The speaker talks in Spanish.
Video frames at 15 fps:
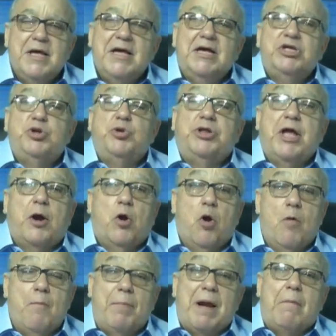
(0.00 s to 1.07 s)
si usted
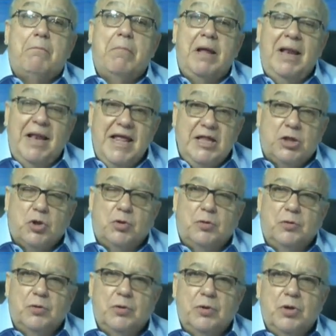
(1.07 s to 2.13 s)
compra mil litros,
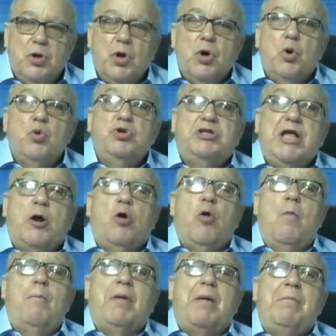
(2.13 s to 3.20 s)
usted
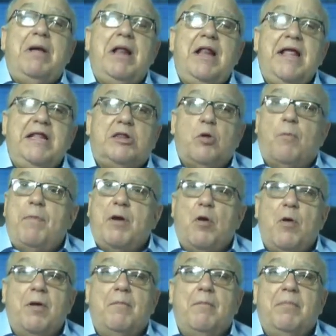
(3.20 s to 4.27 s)
compra mil litros,
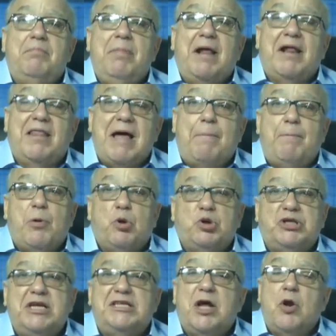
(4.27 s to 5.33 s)
pero en verdad
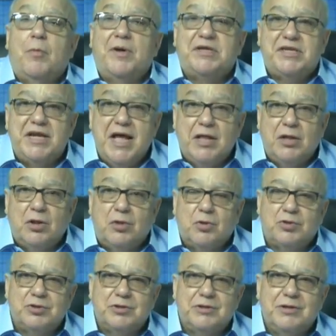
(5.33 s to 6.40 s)
procesa
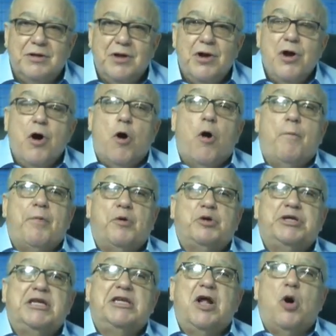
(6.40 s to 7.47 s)
900 o
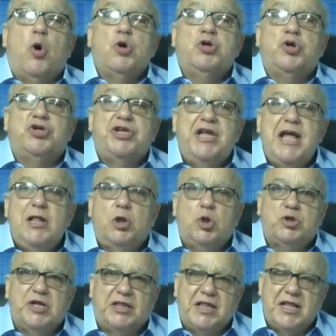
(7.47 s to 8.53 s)
procesa
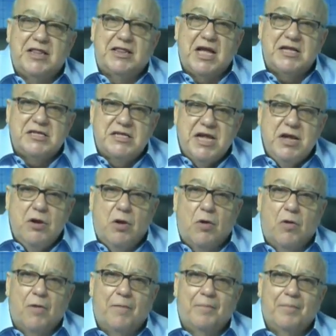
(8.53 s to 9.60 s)

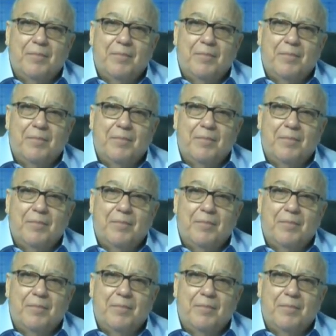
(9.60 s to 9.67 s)
875.